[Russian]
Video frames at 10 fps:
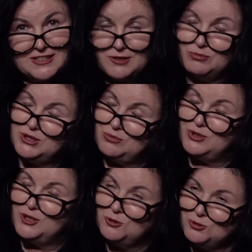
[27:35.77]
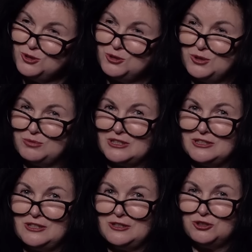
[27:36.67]
Если бы это были люди, то я бы
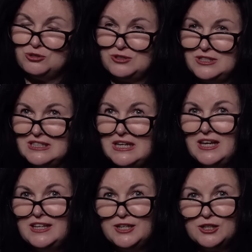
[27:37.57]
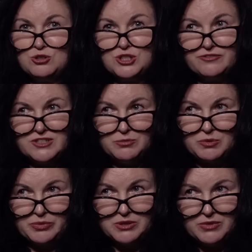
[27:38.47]
сказала, что здесь и хорошее
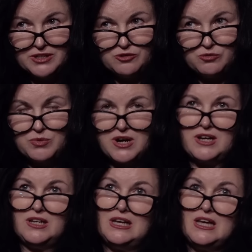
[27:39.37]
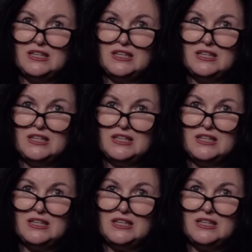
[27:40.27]
взаимопонимание в паре.